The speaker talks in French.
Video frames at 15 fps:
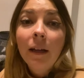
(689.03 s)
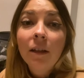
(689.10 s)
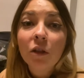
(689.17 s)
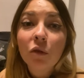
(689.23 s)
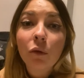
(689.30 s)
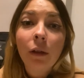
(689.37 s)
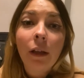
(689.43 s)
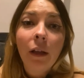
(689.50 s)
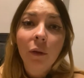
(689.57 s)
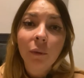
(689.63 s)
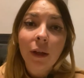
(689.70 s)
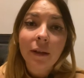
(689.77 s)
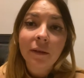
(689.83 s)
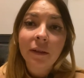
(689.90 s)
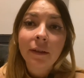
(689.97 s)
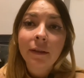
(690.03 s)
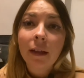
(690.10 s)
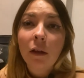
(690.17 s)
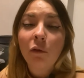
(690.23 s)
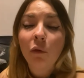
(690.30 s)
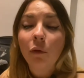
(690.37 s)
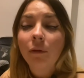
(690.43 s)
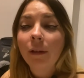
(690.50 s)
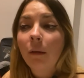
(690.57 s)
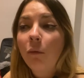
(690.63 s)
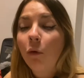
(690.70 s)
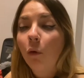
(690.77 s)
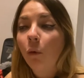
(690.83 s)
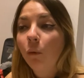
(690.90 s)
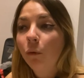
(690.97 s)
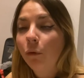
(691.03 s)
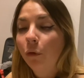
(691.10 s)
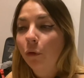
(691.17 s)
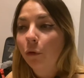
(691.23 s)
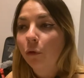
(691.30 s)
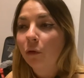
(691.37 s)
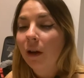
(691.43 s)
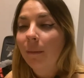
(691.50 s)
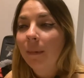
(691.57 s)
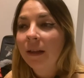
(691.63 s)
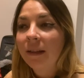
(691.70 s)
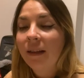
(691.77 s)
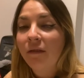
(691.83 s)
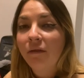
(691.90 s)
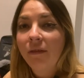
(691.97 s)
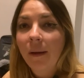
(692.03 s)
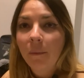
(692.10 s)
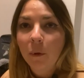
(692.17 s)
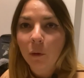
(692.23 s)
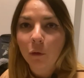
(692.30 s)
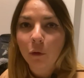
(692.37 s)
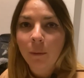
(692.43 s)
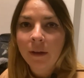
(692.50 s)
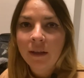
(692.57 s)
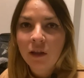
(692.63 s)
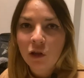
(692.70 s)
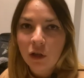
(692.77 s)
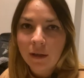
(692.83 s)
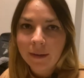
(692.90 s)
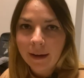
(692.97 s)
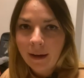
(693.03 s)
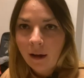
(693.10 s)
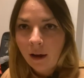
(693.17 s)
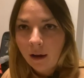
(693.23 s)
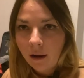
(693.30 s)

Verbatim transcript: le déjeuner, on a assisté à une table ronde sur la place des femmes dans l'entreprise digitale.